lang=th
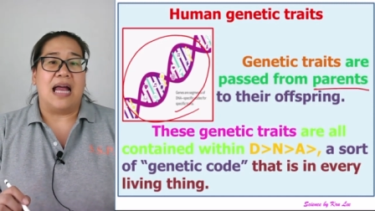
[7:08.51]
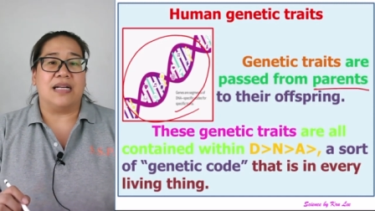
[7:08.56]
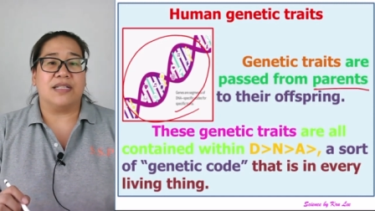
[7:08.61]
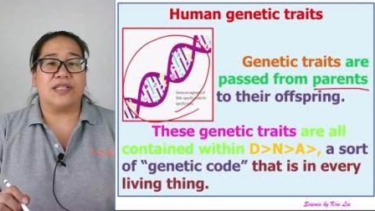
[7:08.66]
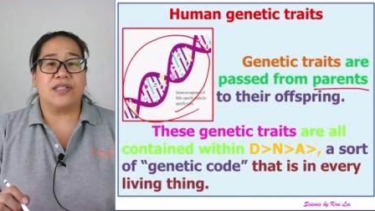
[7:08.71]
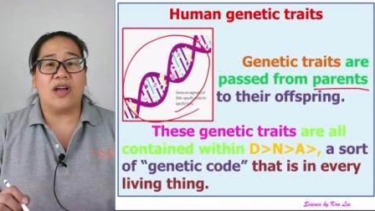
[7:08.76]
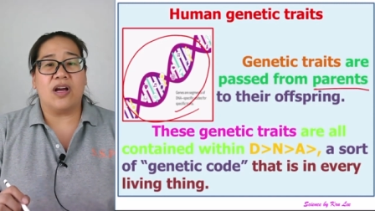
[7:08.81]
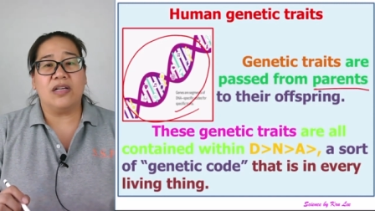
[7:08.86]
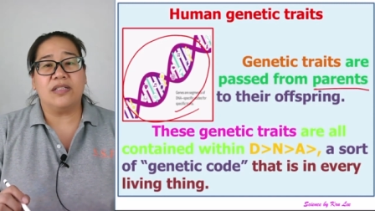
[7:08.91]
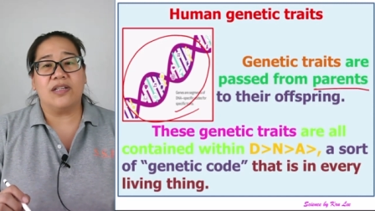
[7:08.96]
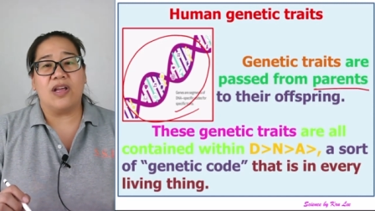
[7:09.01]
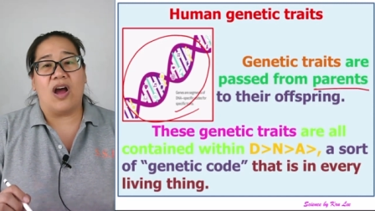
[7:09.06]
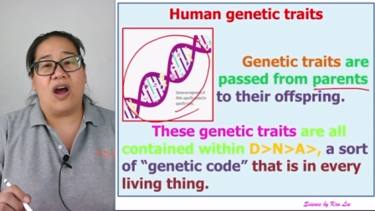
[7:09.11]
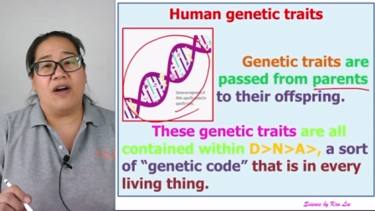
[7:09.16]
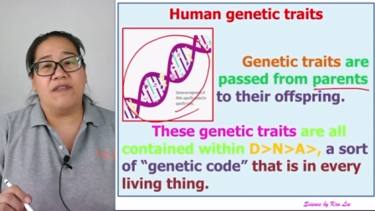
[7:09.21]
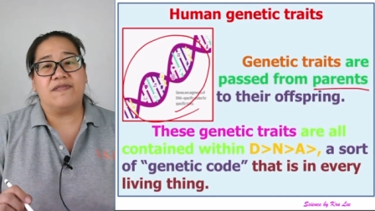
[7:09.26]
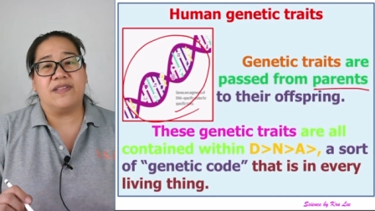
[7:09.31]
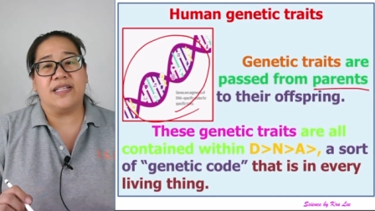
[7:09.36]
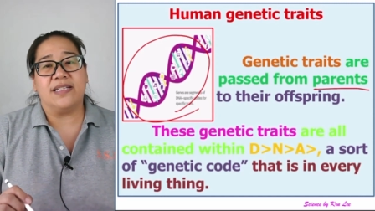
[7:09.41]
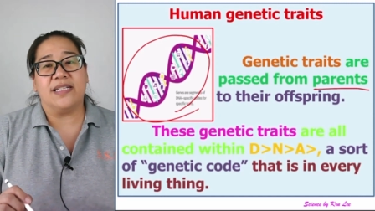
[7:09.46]
a sort
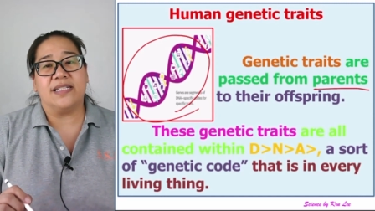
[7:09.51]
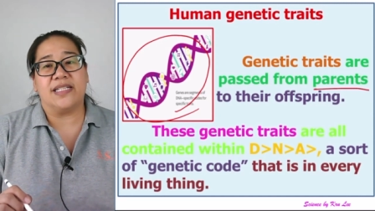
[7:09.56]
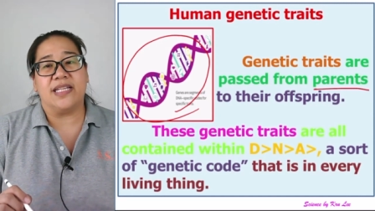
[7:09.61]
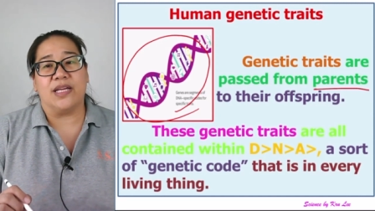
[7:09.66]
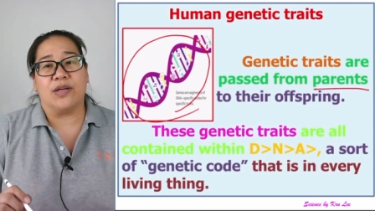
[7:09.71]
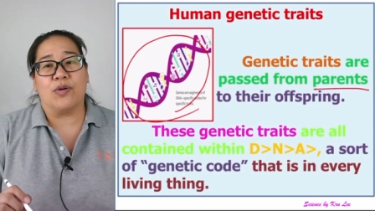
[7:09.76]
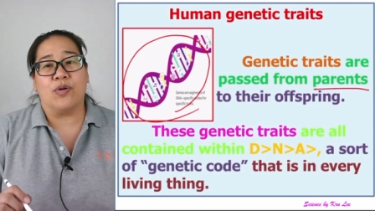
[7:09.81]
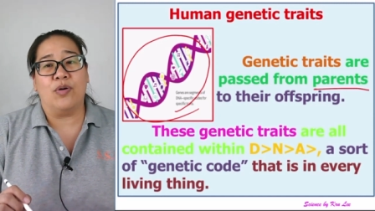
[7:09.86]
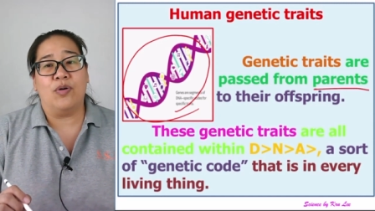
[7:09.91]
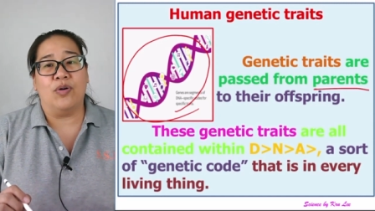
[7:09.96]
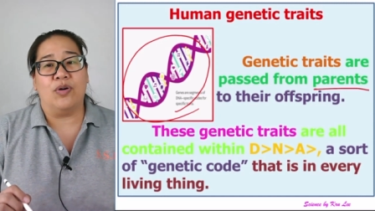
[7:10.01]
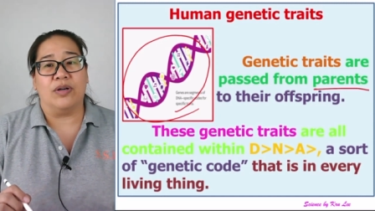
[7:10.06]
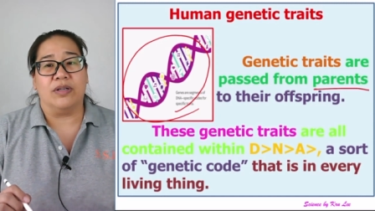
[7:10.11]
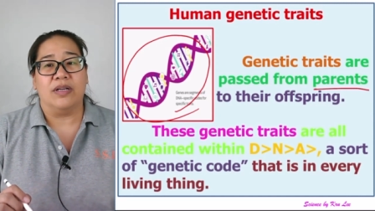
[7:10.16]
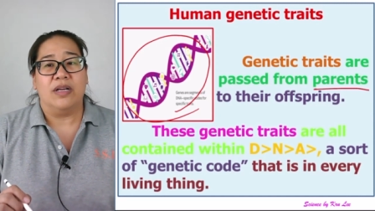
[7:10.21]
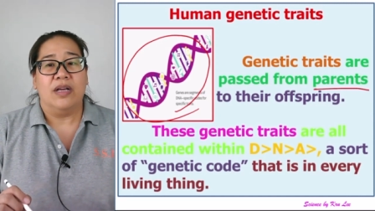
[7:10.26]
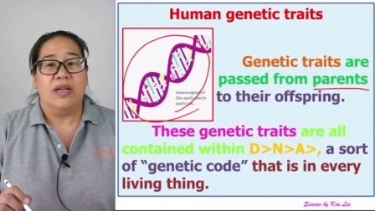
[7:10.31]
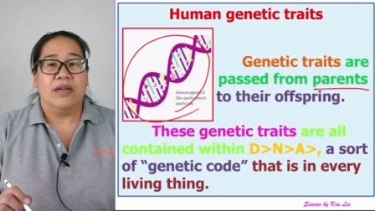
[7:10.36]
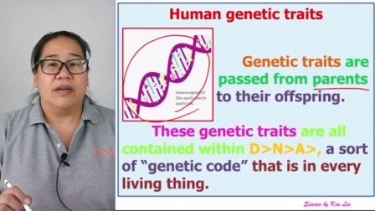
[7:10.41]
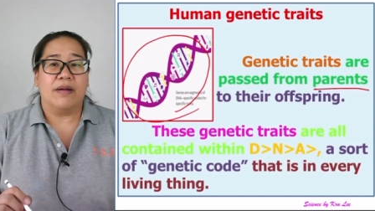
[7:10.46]
of genetic code
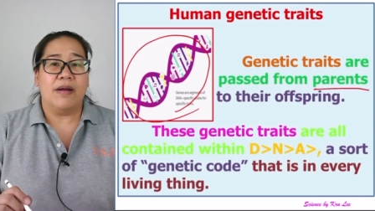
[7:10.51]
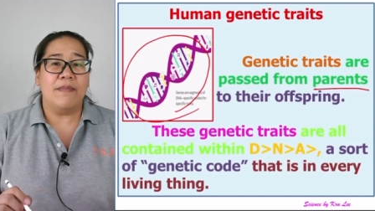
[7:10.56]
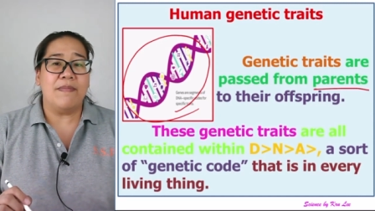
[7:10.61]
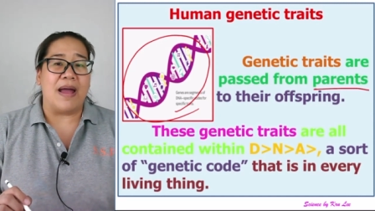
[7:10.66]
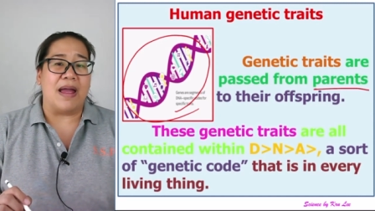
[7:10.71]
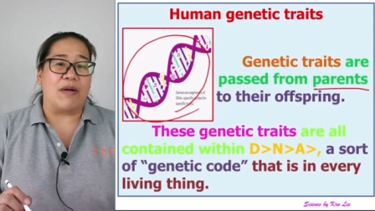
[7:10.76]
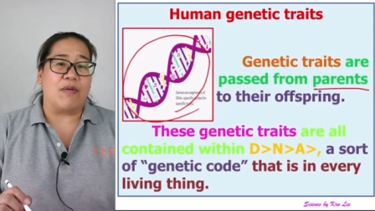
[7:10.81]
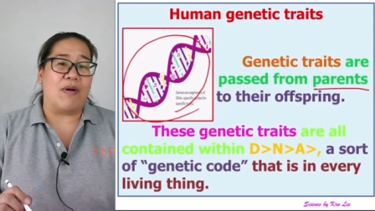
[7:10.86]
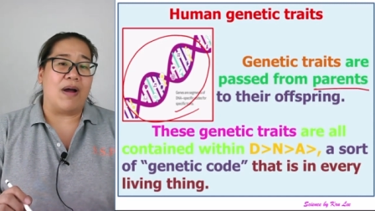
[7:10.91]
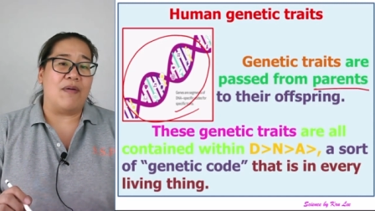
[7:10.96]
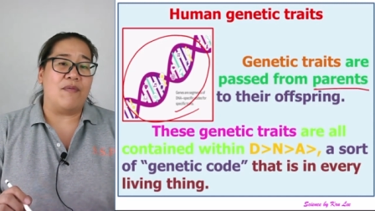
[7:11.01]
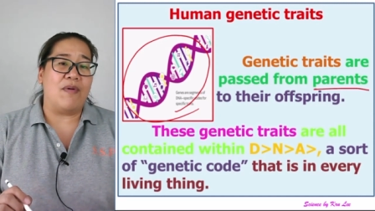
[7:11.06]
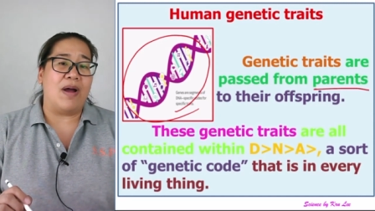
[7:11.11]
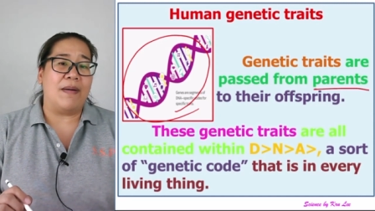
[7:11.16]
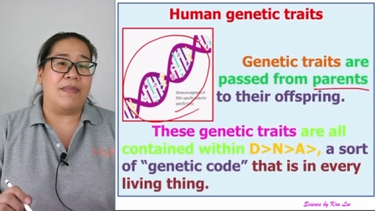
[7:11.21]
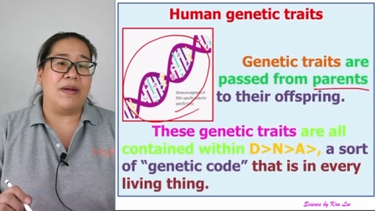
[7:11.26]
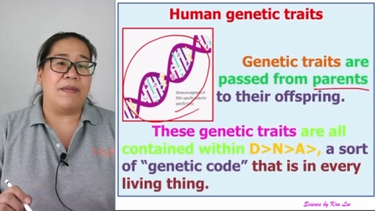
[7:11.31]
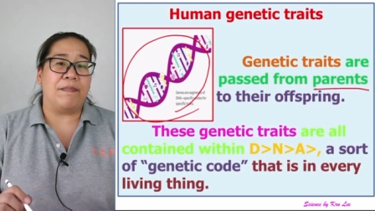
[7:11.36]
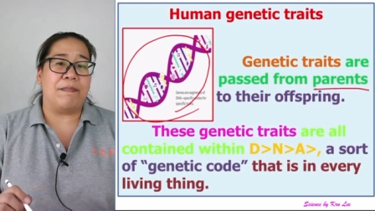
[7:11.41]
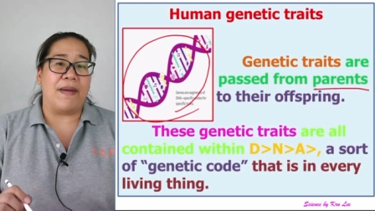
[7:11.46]
ก็หมายความว่า
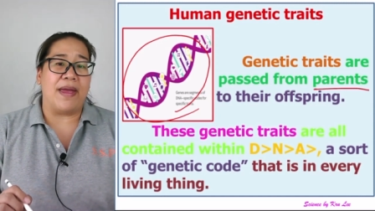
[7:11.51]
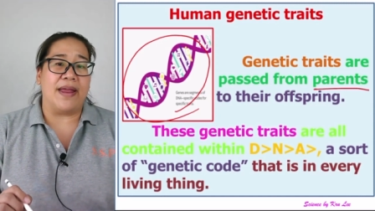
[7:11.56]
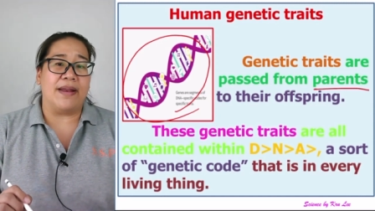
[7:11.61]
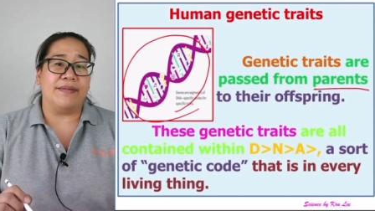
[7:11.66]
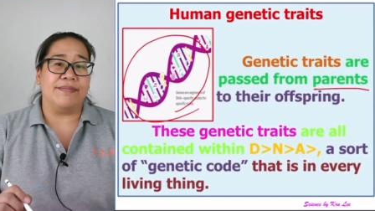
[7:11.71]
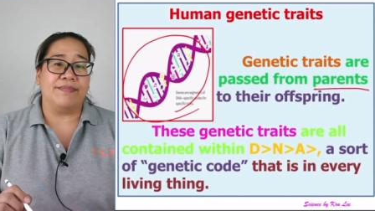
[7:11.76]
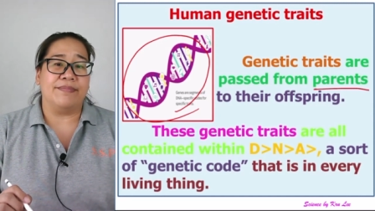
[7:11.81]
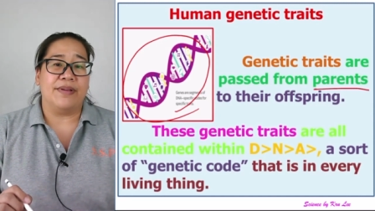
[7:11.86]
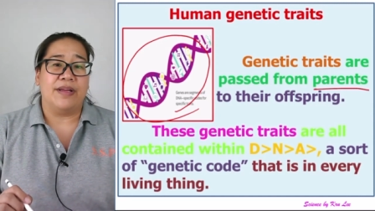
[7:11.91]
มันเป็น